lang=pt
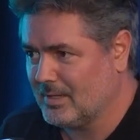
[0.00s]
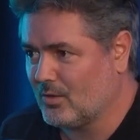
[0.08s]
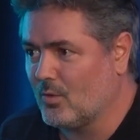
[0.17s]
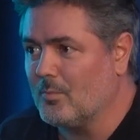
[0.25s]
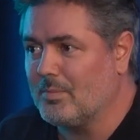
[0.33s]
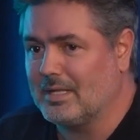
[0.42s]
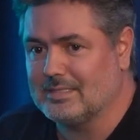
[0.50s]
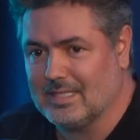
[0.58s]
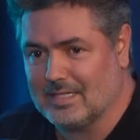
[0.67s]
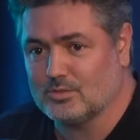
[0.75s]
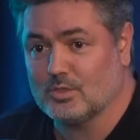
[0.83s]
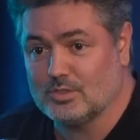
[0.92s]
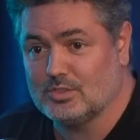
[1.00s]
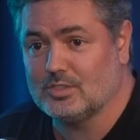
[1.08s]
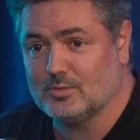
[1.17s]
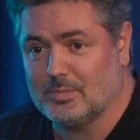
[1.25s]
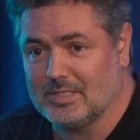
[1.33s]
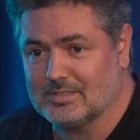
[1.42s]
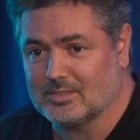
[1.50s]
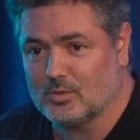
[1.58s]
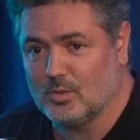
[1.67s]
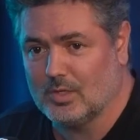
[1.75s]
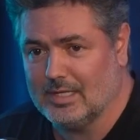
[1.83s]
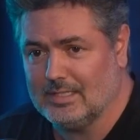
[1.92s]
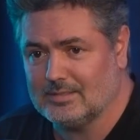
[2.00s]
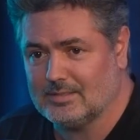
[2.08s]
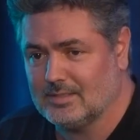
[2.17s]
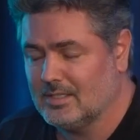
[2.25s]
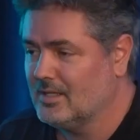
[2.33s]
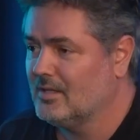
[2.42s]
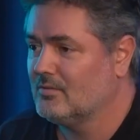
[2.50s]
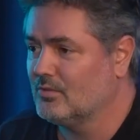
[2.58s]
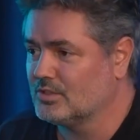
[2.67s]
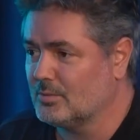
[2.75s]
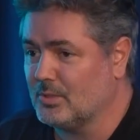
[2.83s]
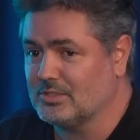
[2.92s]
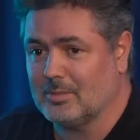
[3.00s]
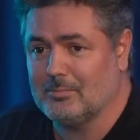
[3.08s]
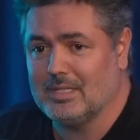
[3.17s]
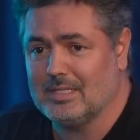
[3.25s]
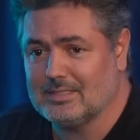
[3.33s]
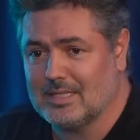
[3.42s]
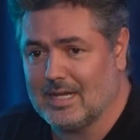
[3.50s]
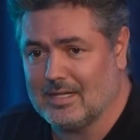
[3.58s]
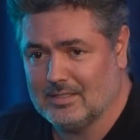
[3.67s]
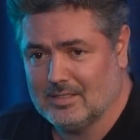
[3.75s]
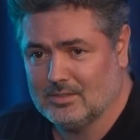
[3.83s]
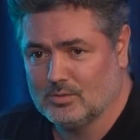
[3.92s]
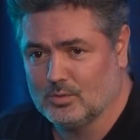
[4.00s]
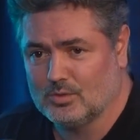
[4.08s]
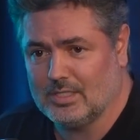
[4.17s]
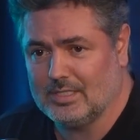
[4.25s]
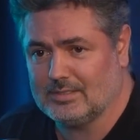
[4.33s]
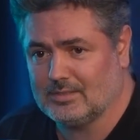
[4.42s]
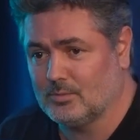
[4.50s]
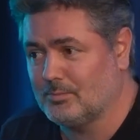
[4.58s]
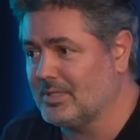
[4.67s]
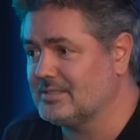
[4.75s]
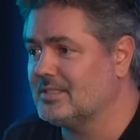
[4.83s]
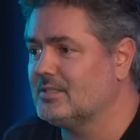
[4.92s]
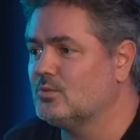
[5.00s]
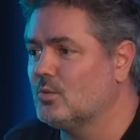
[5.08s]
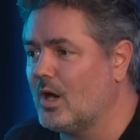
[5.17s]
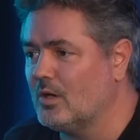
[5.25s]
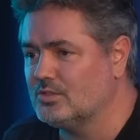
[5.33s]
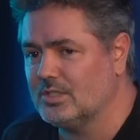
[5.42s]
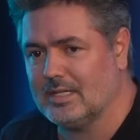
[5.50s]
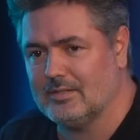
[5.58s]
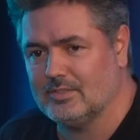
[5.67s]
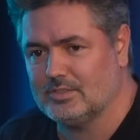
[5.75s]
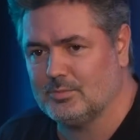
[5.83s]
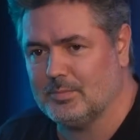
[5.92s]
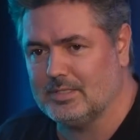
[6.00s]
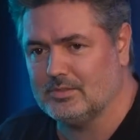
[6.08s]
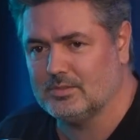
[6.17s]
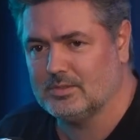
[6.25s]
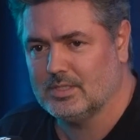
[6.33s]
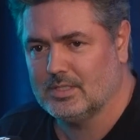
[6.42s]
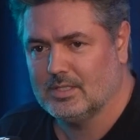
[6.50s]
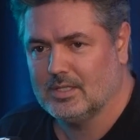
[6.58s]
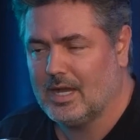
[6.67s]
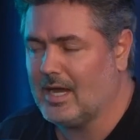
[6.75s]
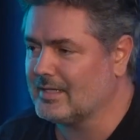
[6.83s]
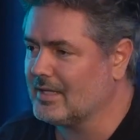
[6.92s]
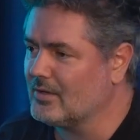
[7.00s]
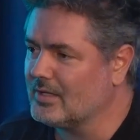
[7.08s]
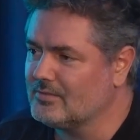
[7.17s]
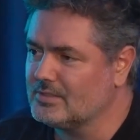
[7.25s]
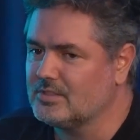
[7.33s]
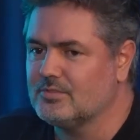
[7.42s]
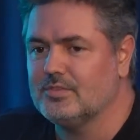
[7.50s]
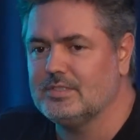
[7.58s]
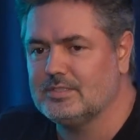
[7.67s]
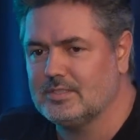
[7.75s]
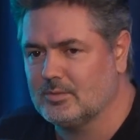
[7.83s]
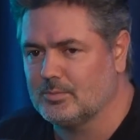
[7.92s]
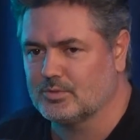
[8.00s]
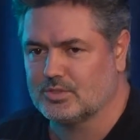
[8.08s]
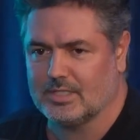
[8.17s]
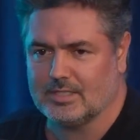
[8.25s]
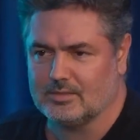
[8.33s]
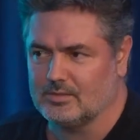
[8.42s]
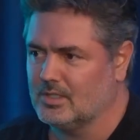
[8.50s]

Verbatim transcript: completar suas despesas correntes, você pode habilitar no Trix um percentual de reinvestimento. Ah, quero reinvestir 25%